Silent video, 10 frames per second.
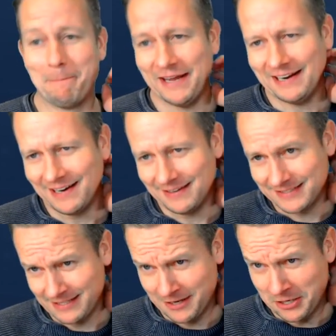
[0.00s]
Bela
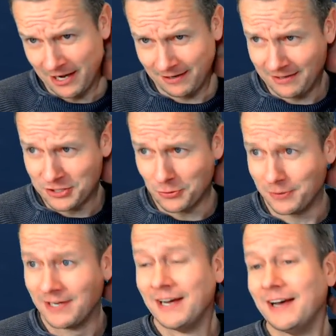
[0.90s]
ist ja auch eigentlich
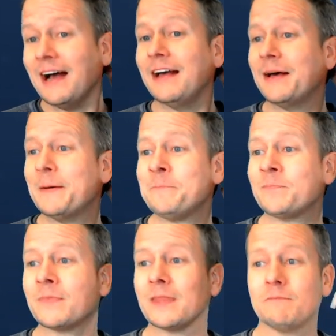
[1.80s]
schön.
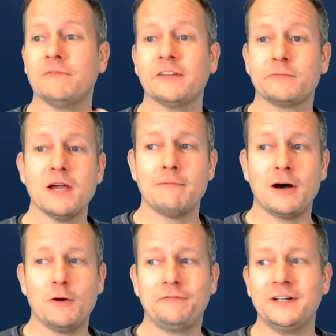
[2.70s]
Ähm, was mir aber
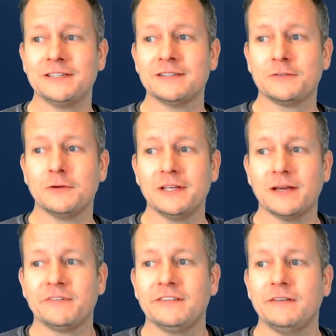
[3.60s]
auffällt, natürlich
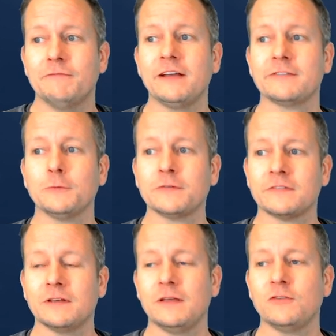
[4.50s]
haben sich die
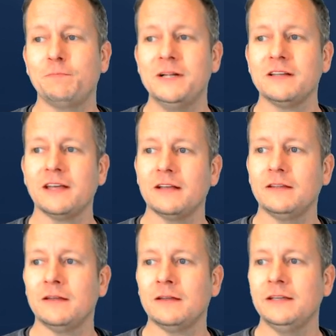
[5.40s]
Weißrussen in Spielen gegen
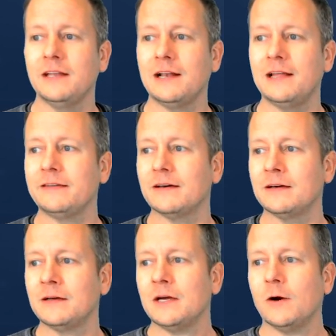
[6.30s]
die
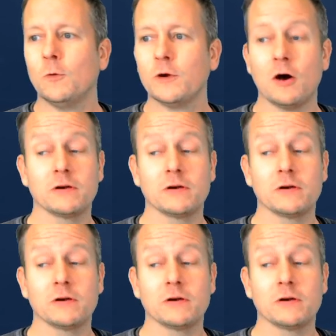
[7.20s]
Niederländer oder auch